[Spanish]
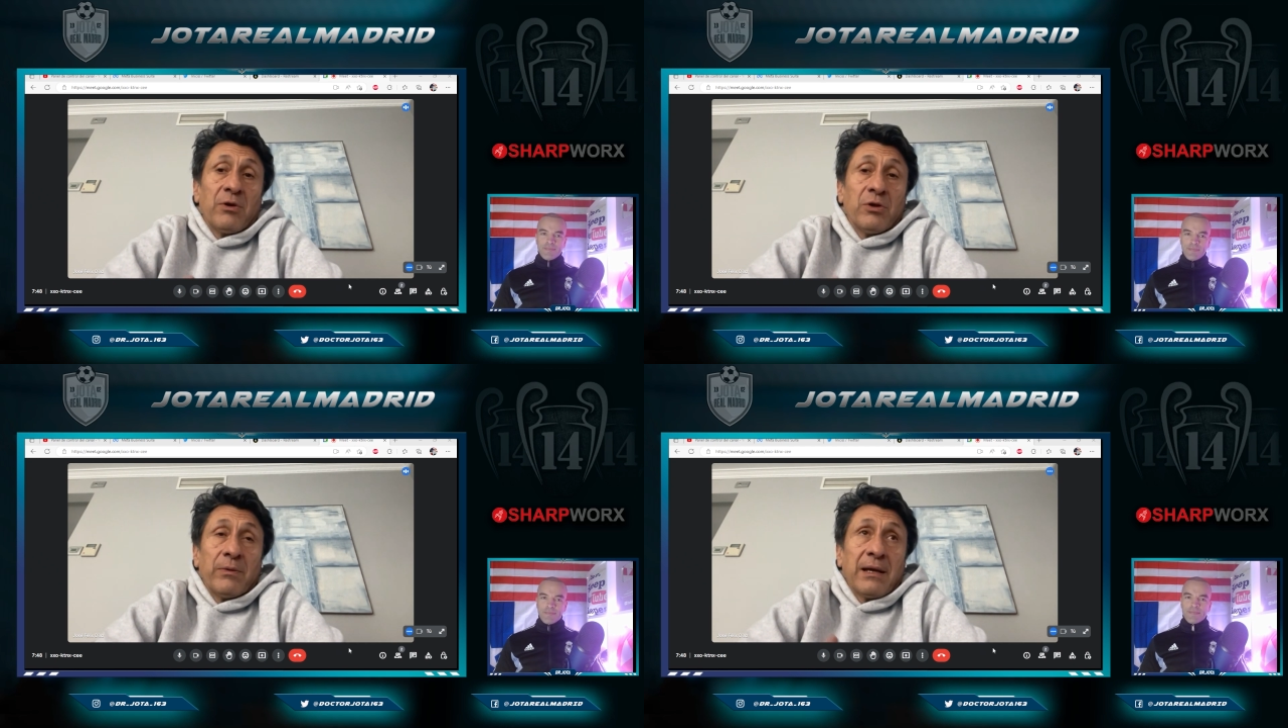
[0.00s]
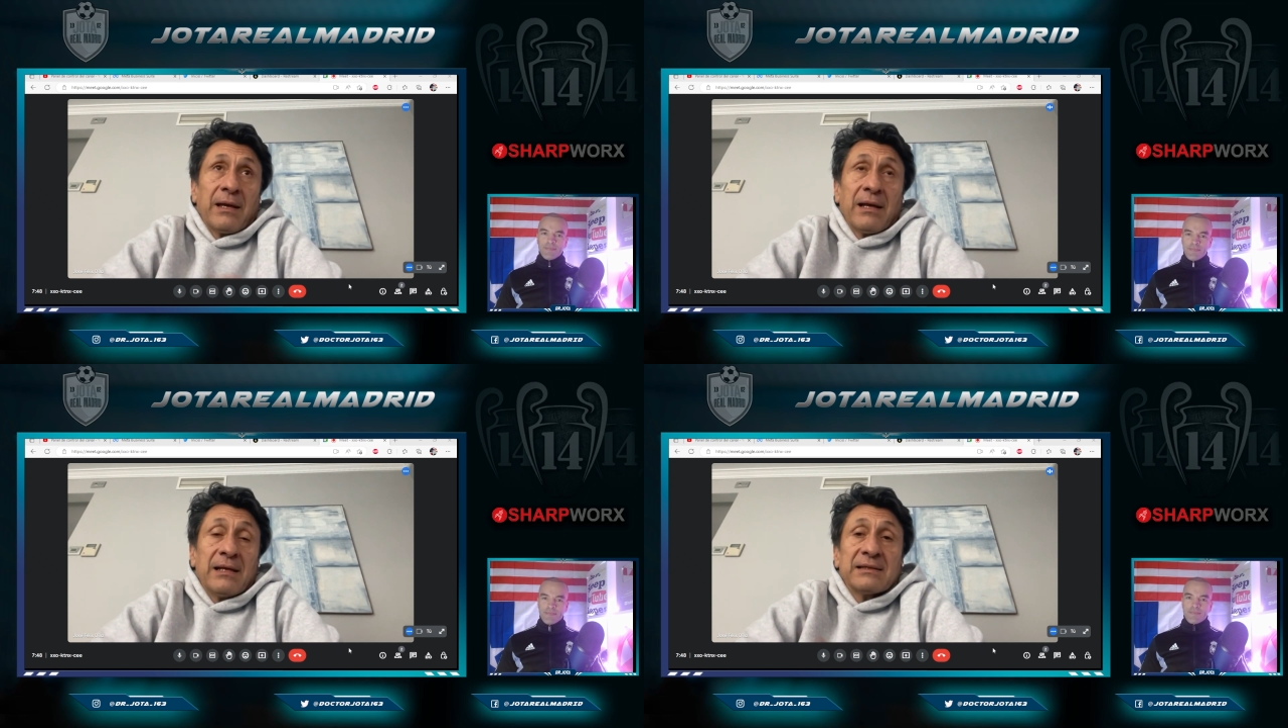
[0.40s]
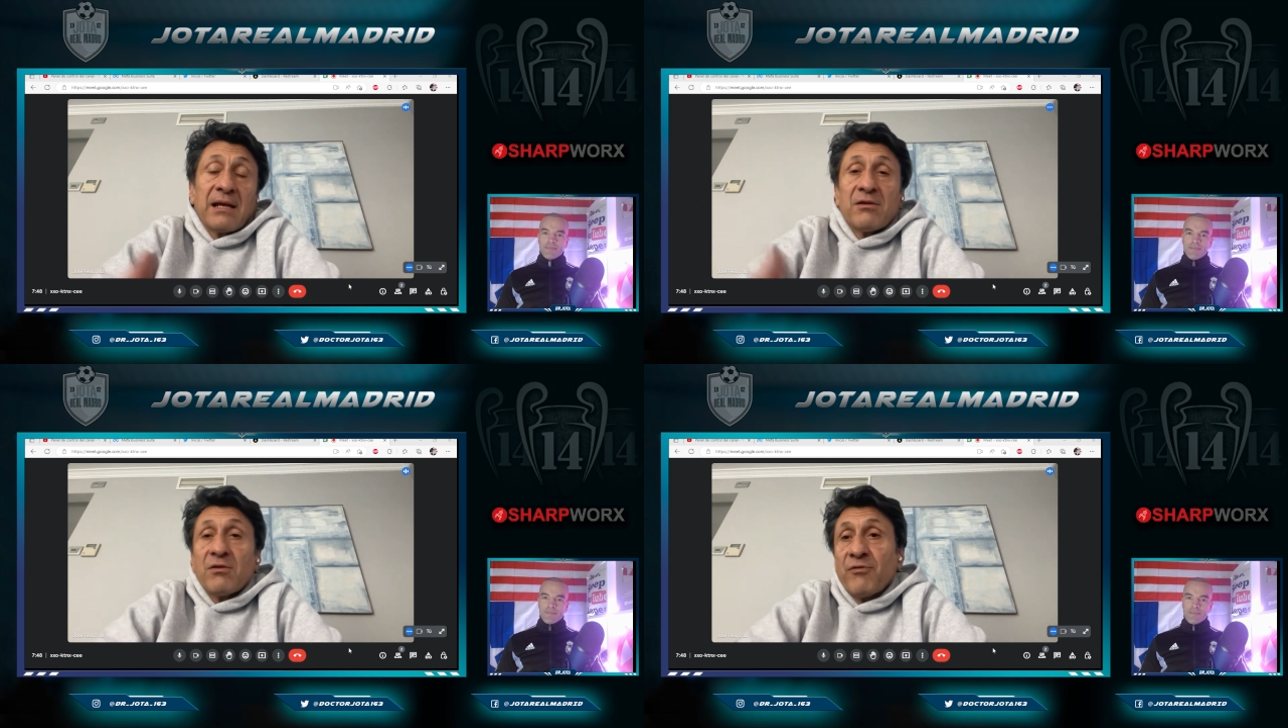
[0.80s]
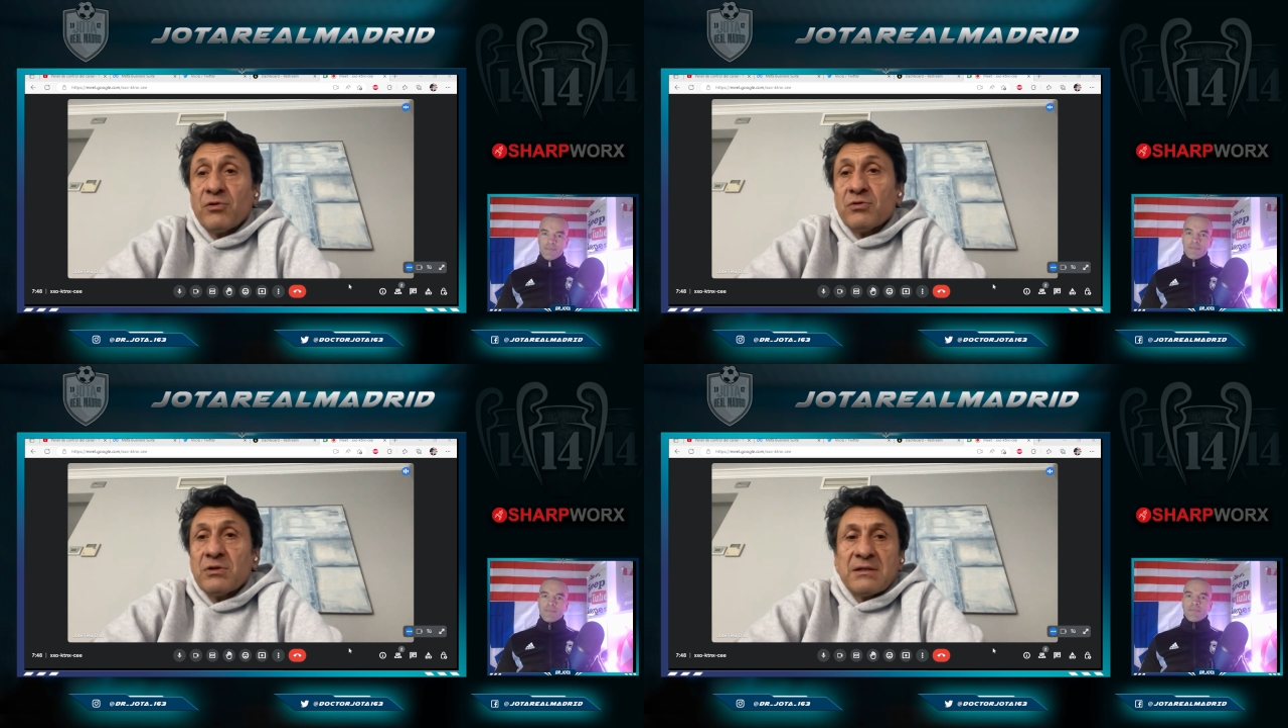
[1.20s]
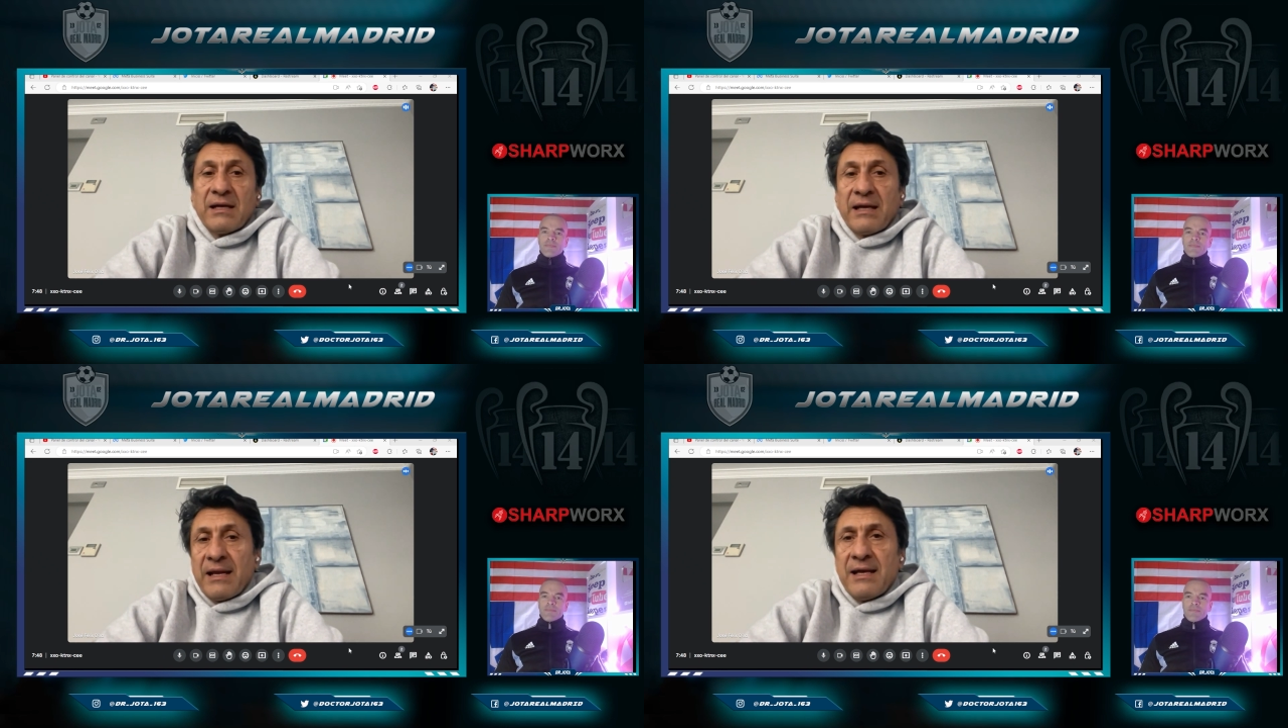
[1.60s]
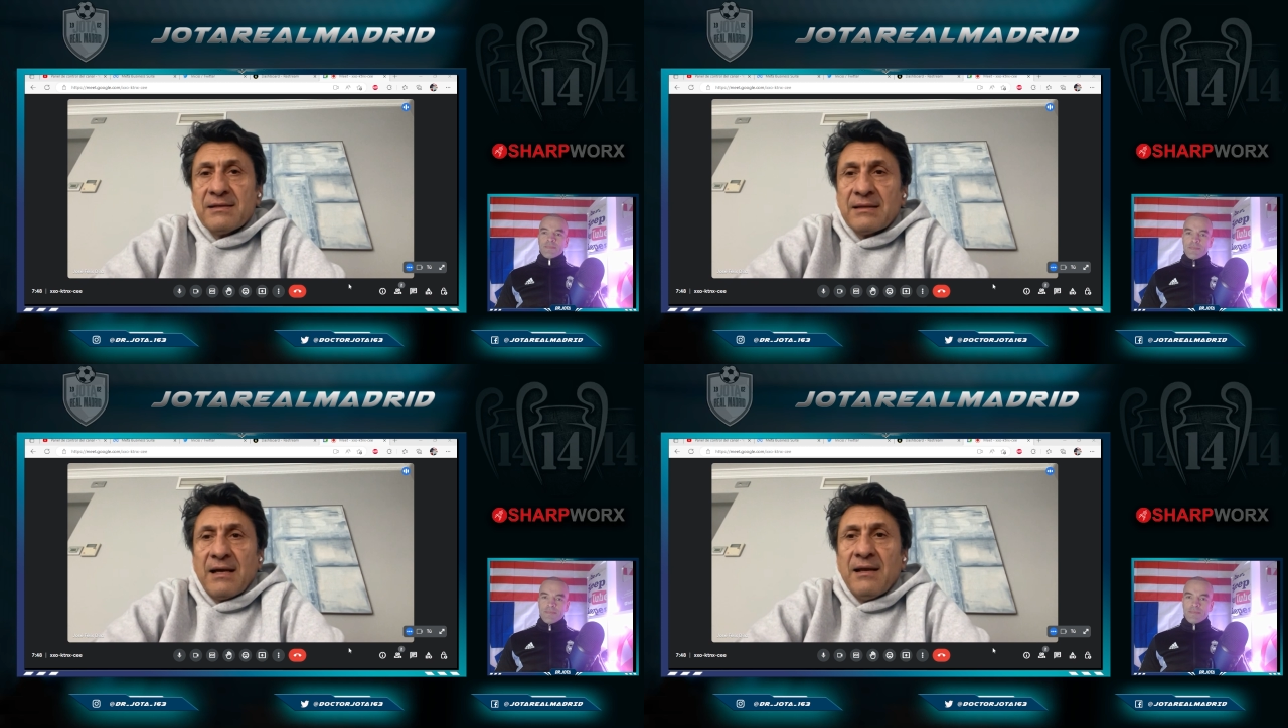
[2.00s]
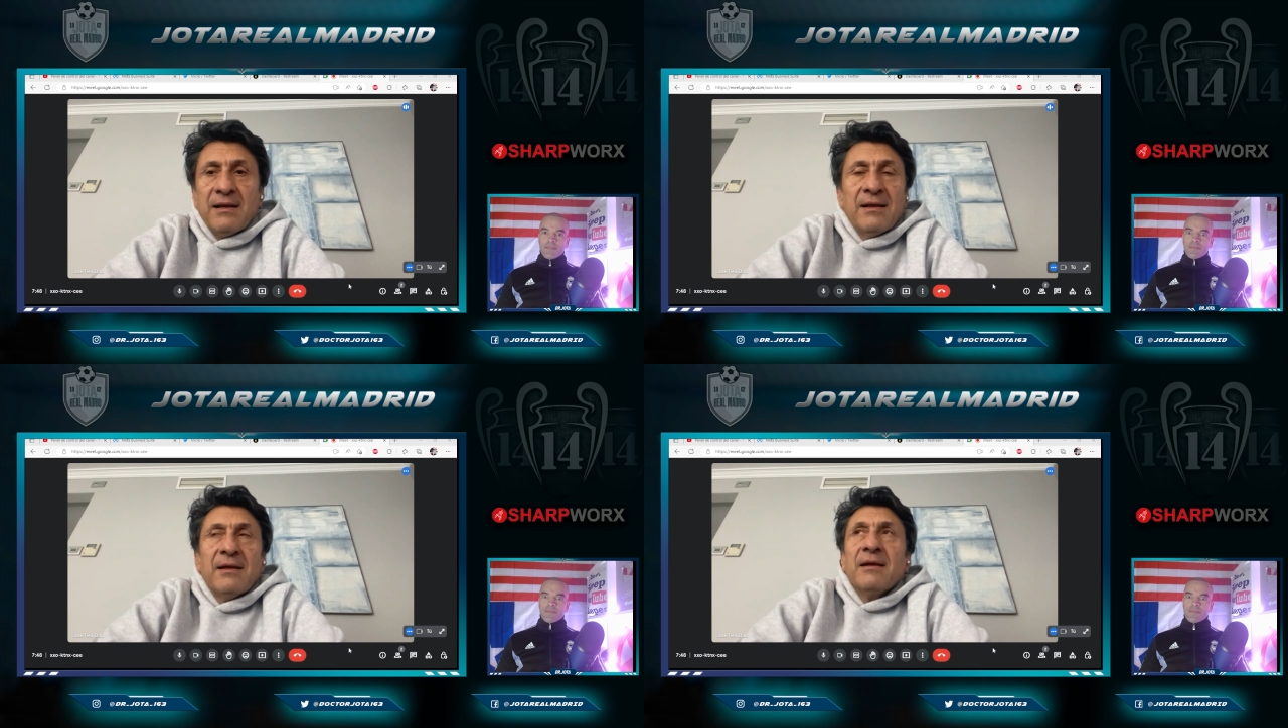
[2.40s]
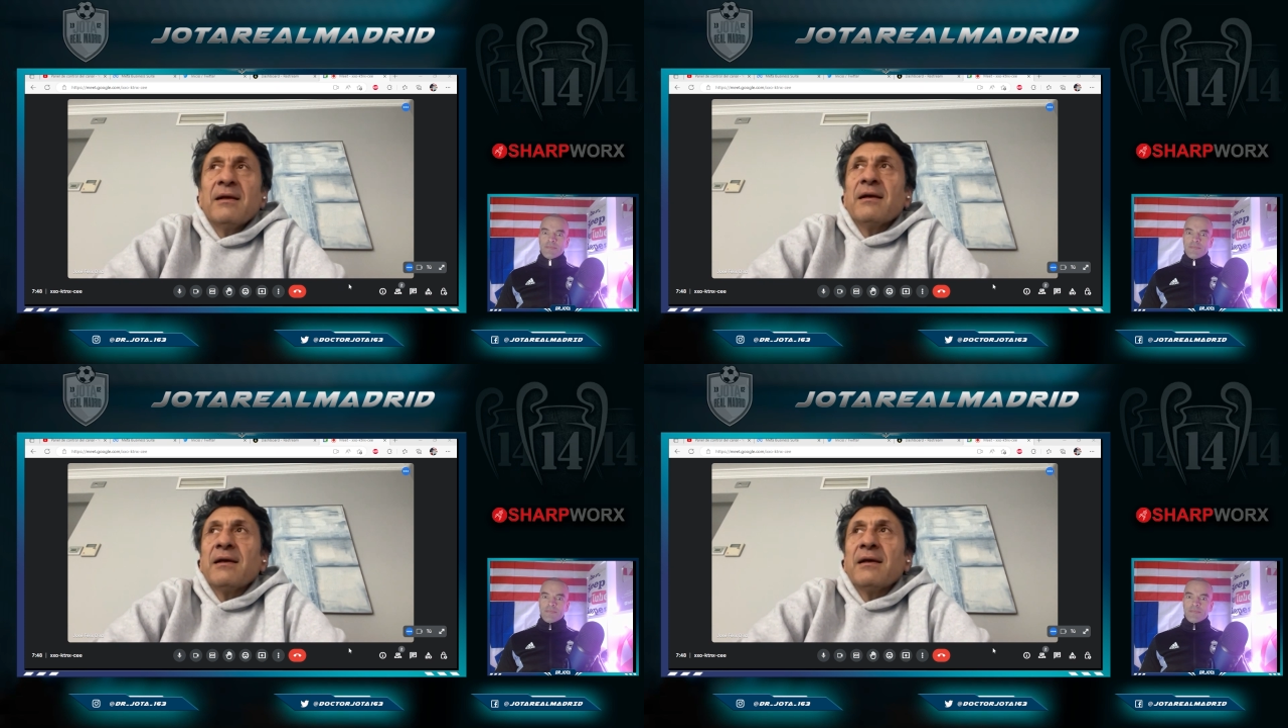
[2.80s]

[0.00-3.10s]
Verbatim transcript: claro, cuando ve que le están haciendo fotos, este quién es, tal,